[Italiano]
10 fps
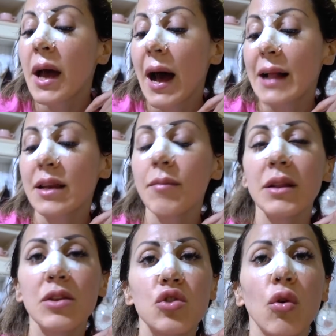
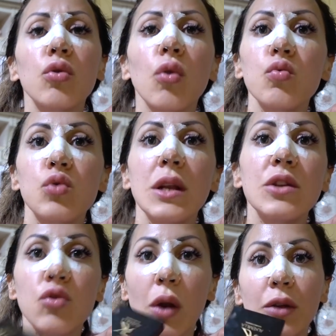altrimenti di solito
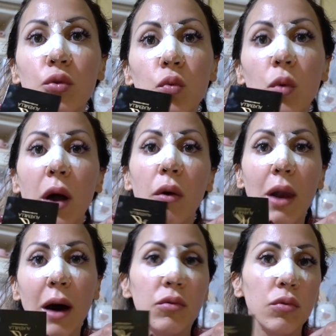utilizzo la 2 o
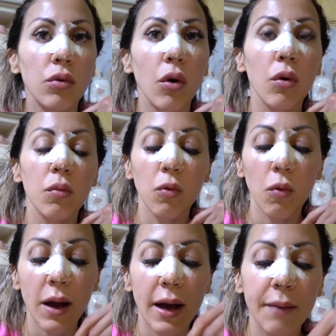la 1
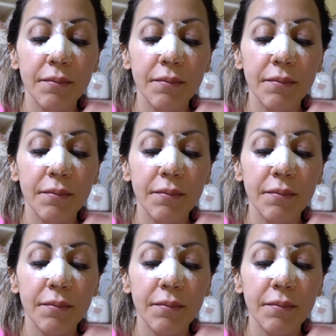comunque mm,